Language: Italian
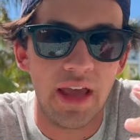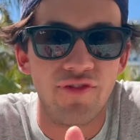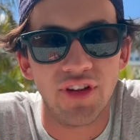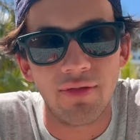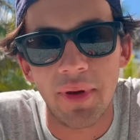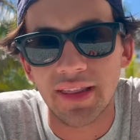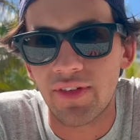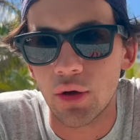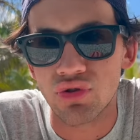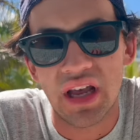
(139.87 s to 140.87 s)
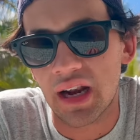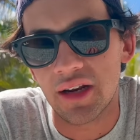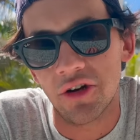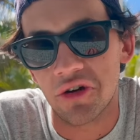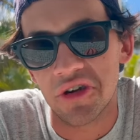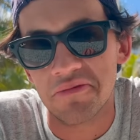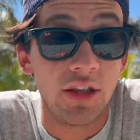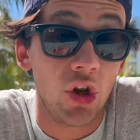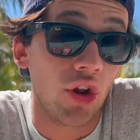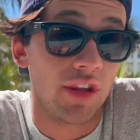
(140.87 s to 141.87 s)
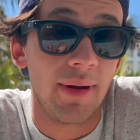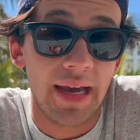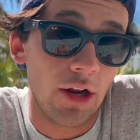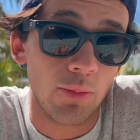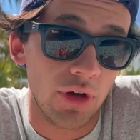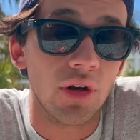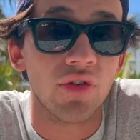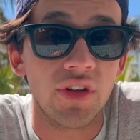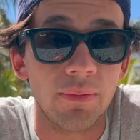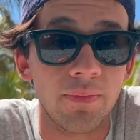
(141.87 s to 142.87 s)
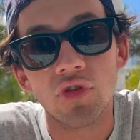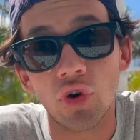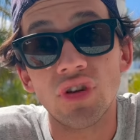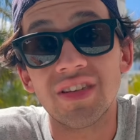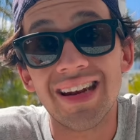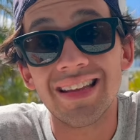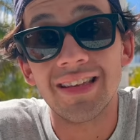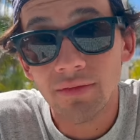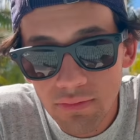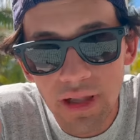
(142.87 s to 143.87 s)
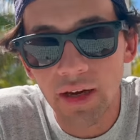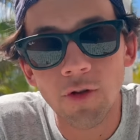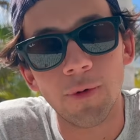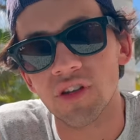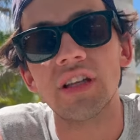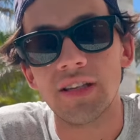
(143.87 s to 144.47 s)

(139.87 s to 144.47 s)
effettivamente vai a usarli. Non... Di notte magari un pochino sì. Sono discreti? La risposta è